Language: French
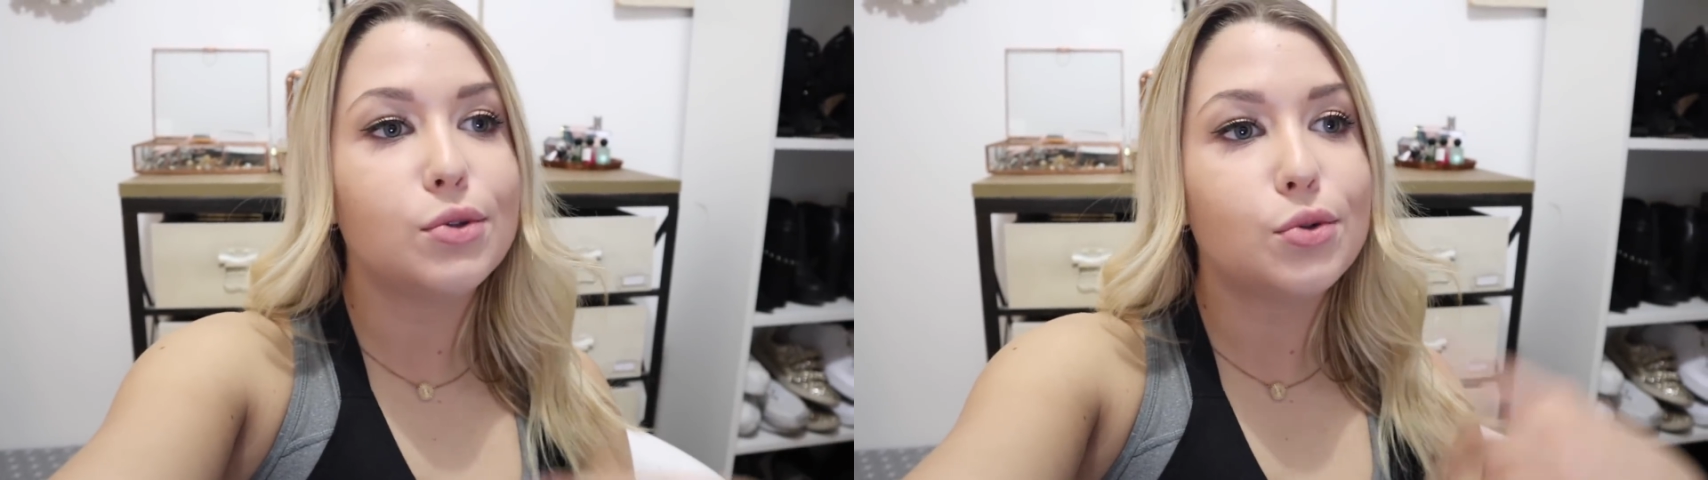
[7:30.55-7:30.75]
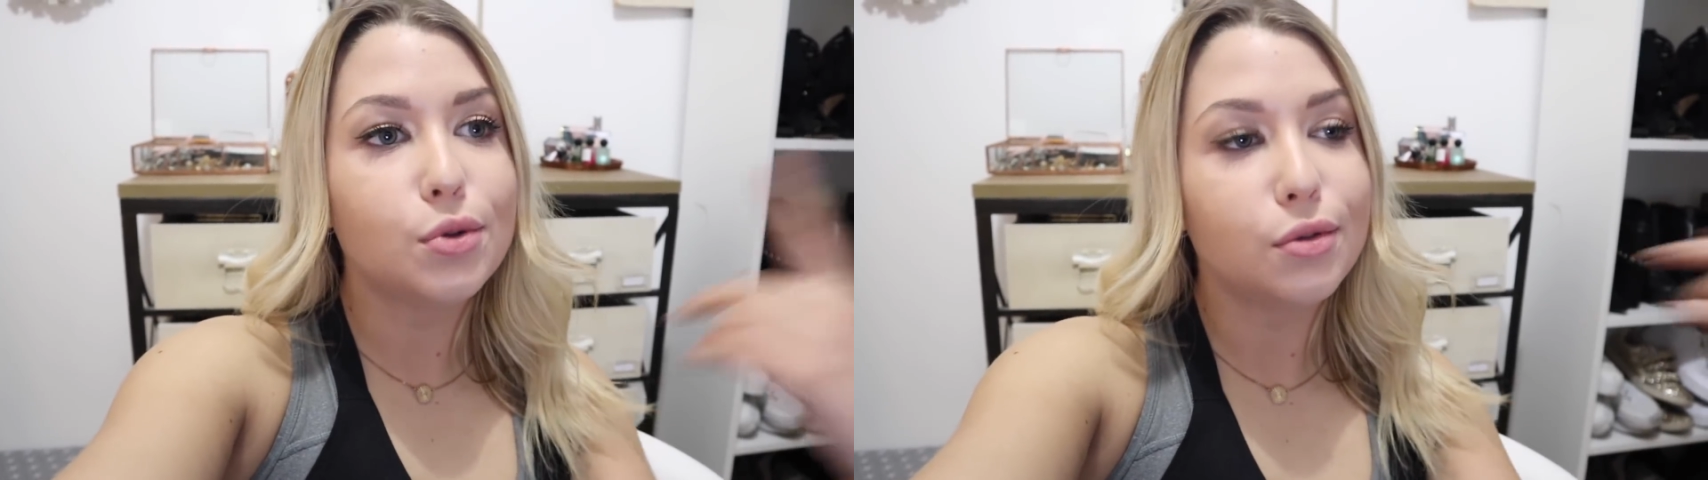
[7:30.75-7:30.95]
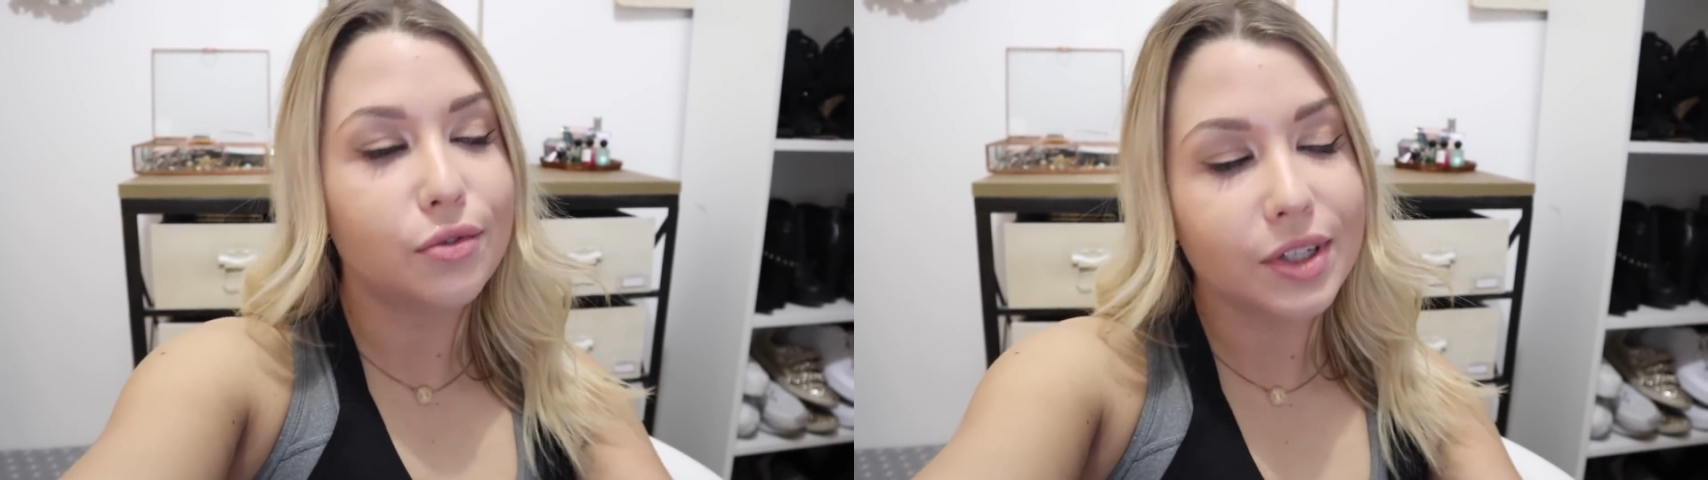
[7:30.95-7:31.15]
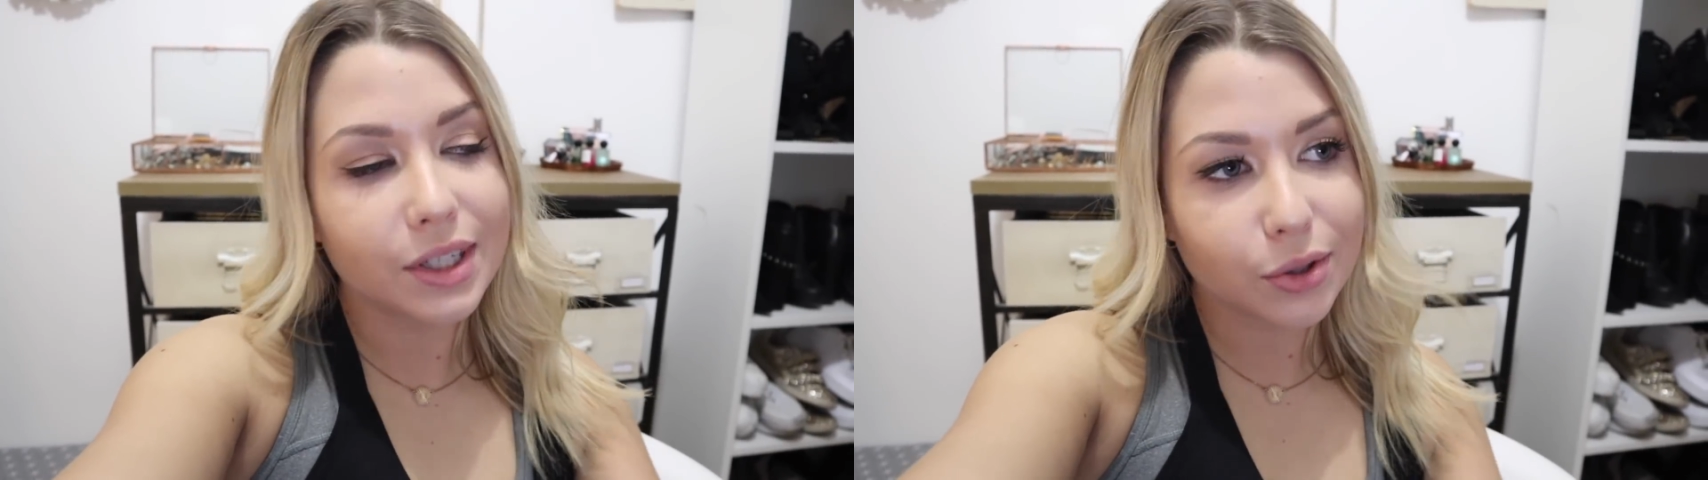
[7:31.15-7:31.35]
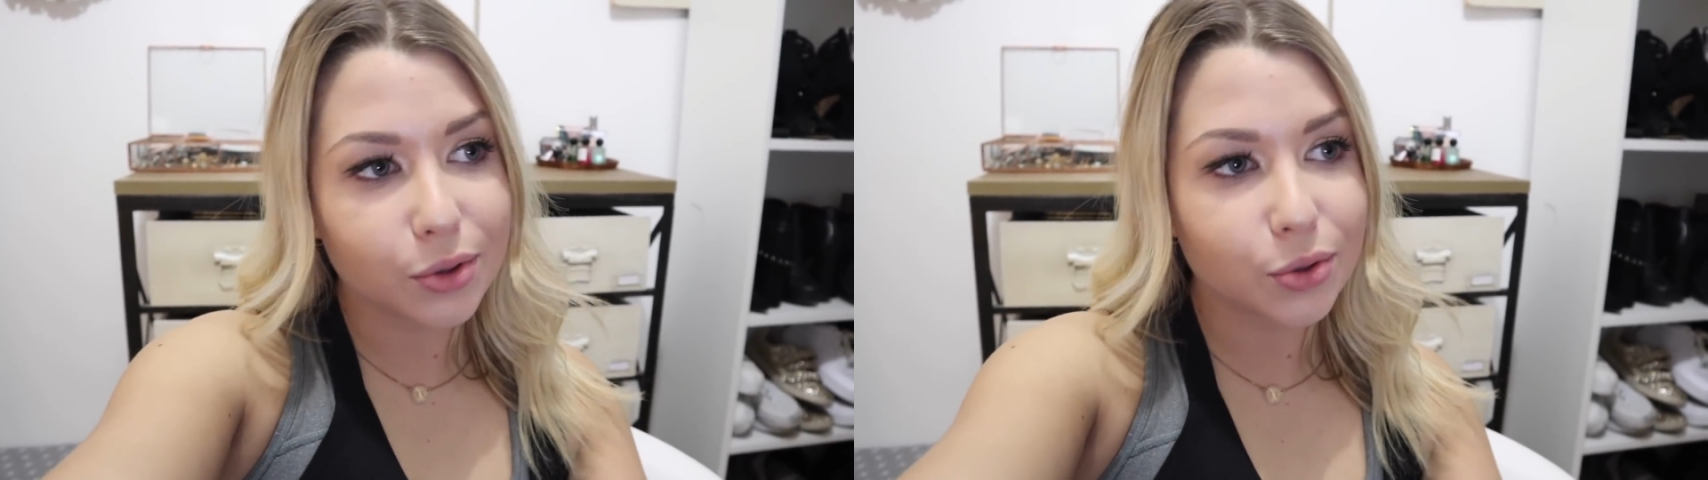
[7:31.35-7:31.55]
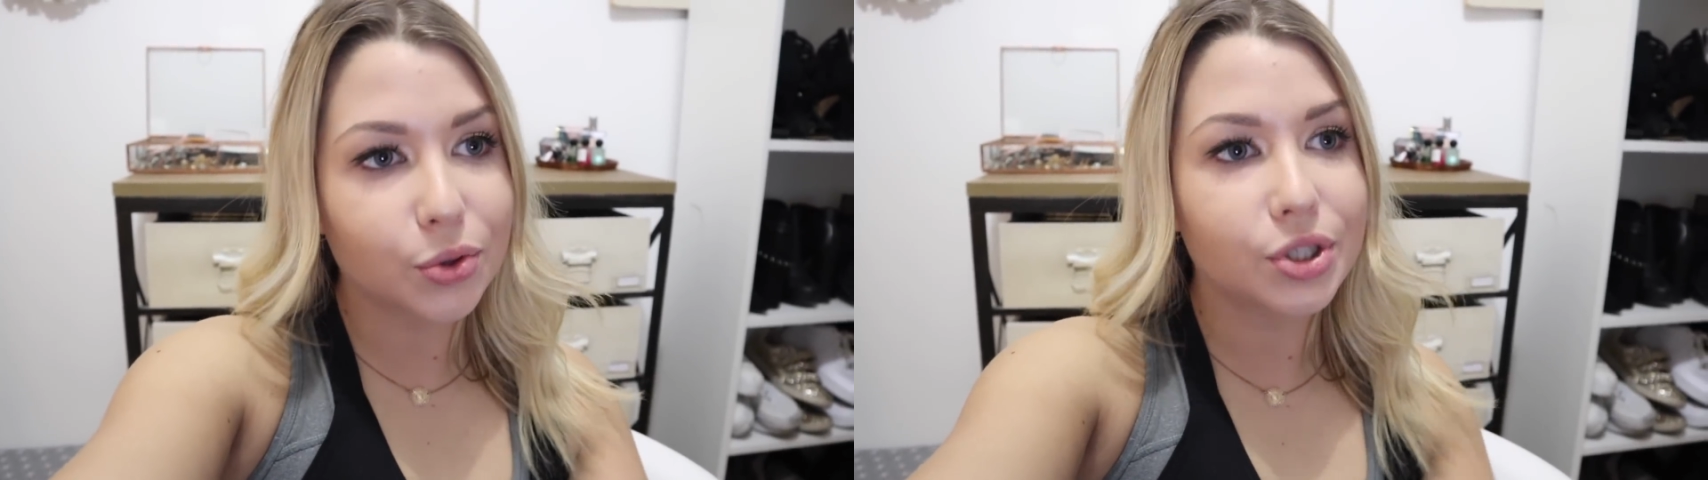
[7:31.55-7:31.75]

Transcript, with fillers: tu fais des trucs trop